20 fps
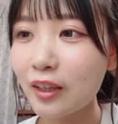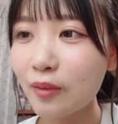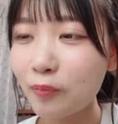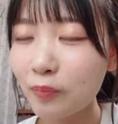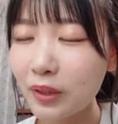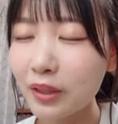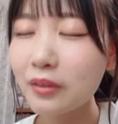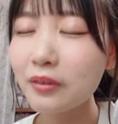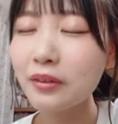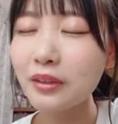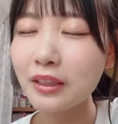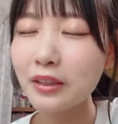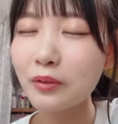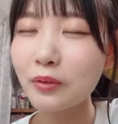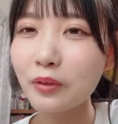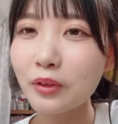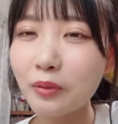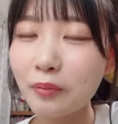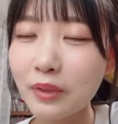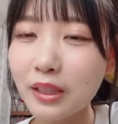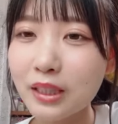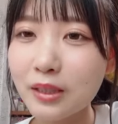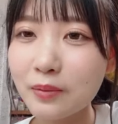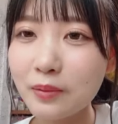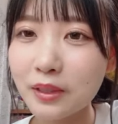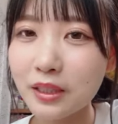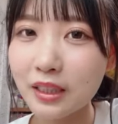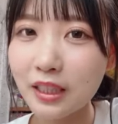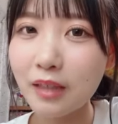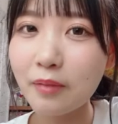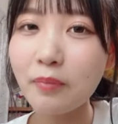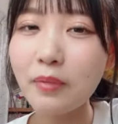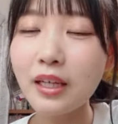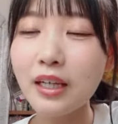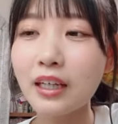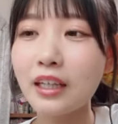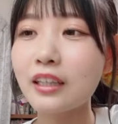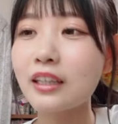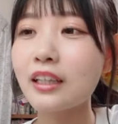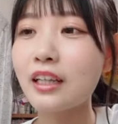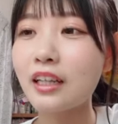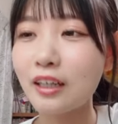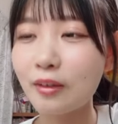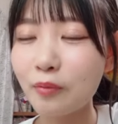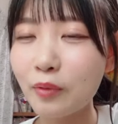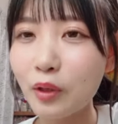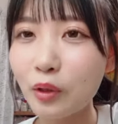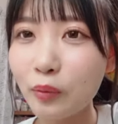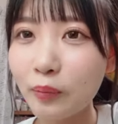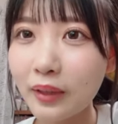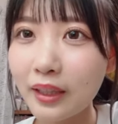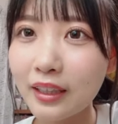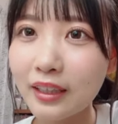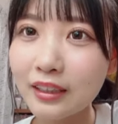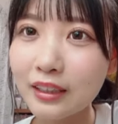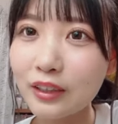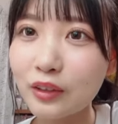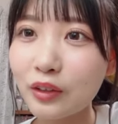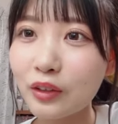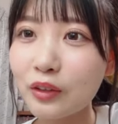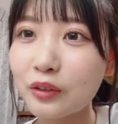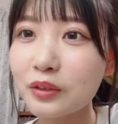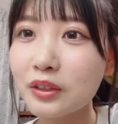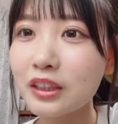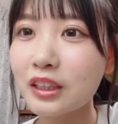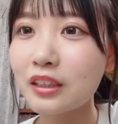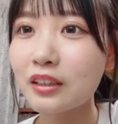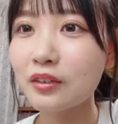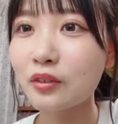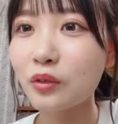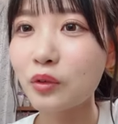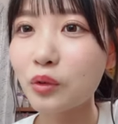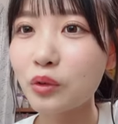びっくりの方で目つぶってて目開けたら目の前に里香さんの